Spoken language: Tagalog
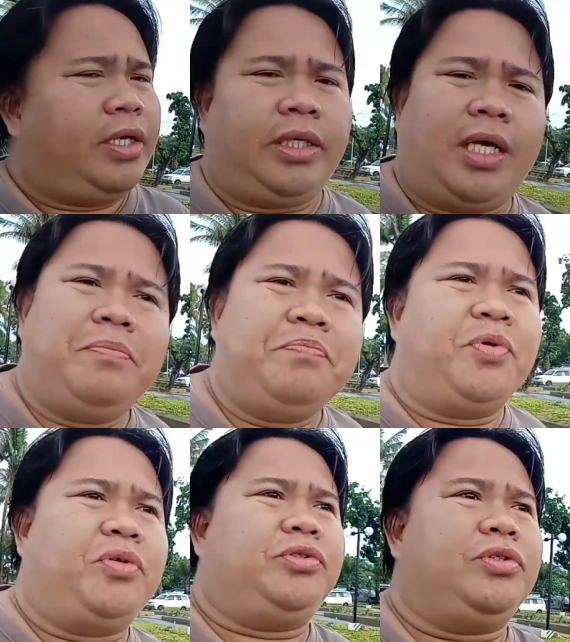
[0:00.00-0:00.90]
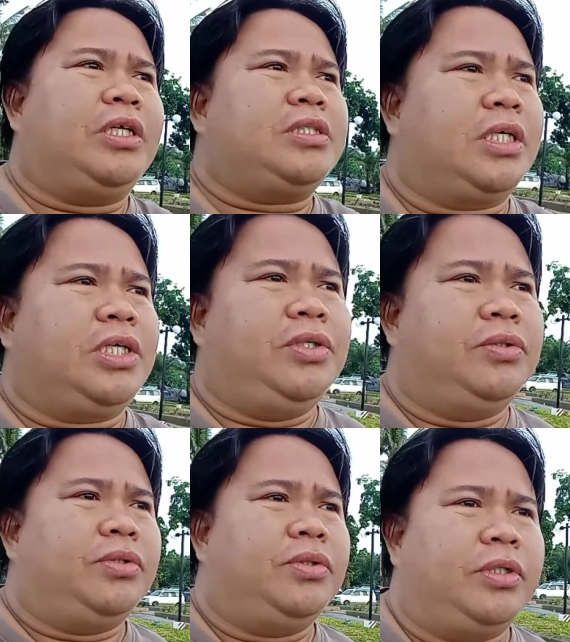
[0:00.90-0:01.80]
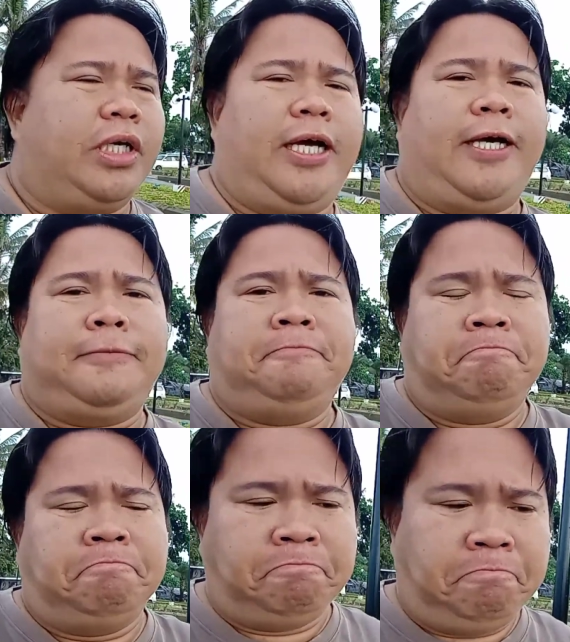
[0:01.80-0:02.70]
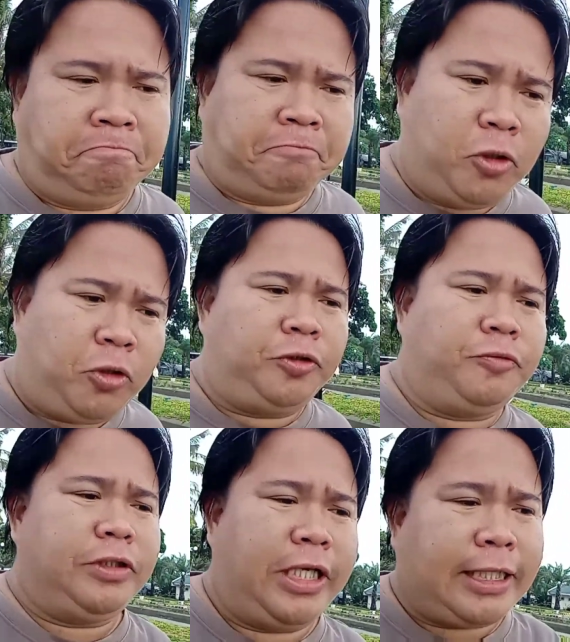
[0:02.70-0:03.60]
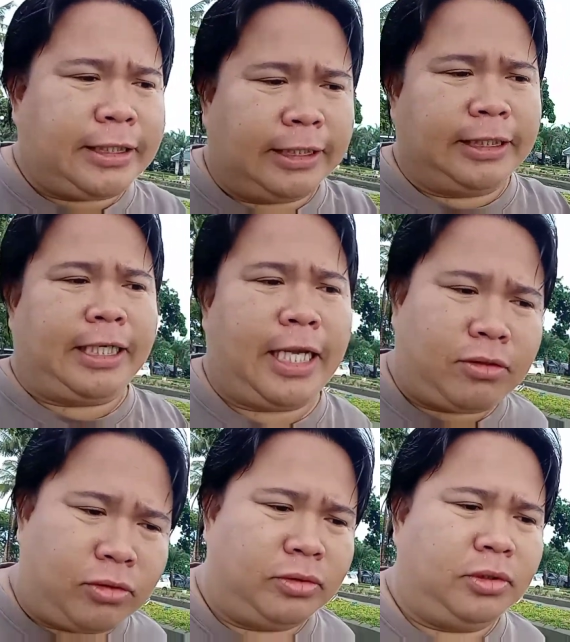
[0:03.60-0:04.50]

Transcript: iampo jud na sa Ginoo nga Lord ihatag kanako